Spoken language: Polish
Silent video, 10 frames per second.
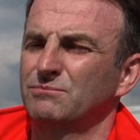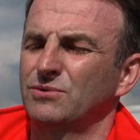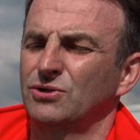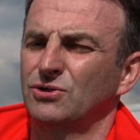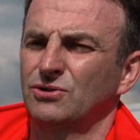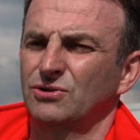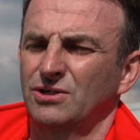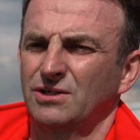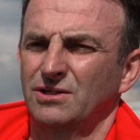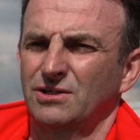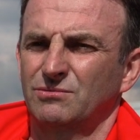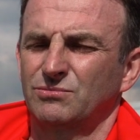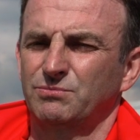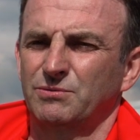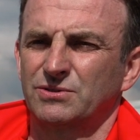bo
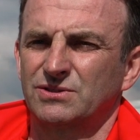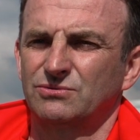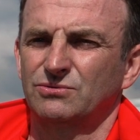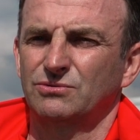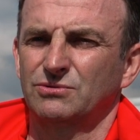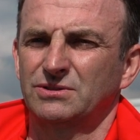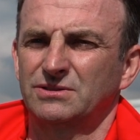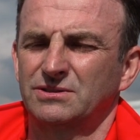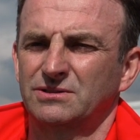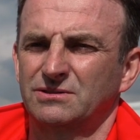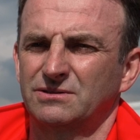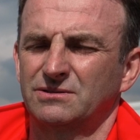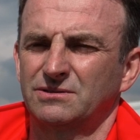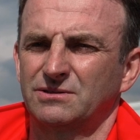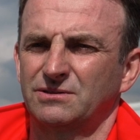bo po prostu yy,
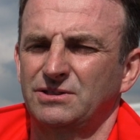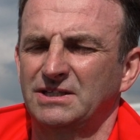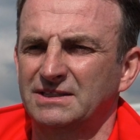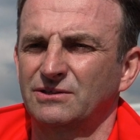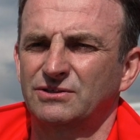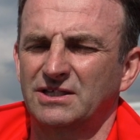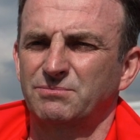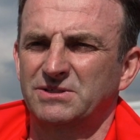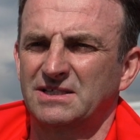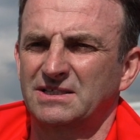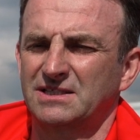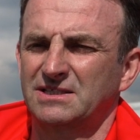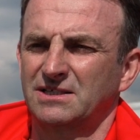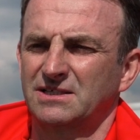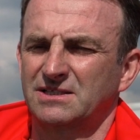i dlatego ta
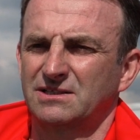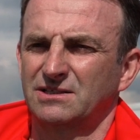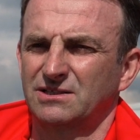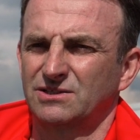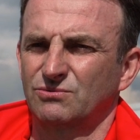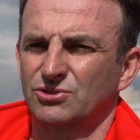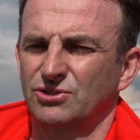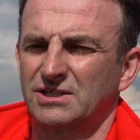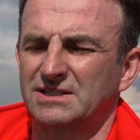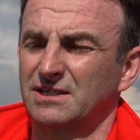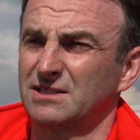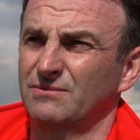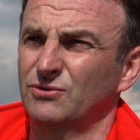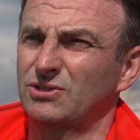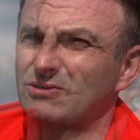reprezentacja jest y, złożona z takich
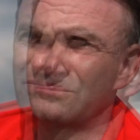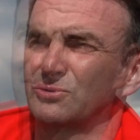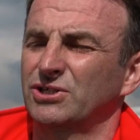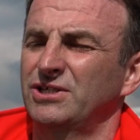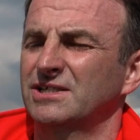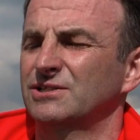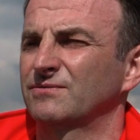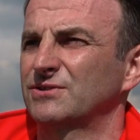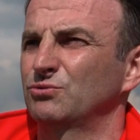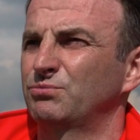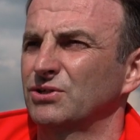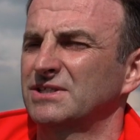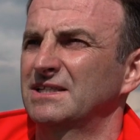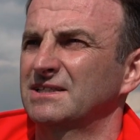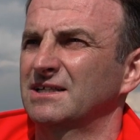zawodników. Może nie jest to w
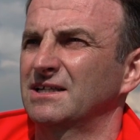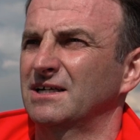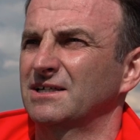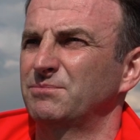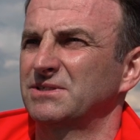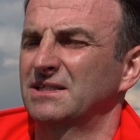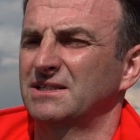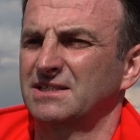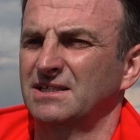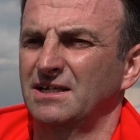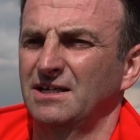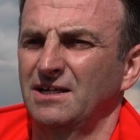100% taka reprezentacja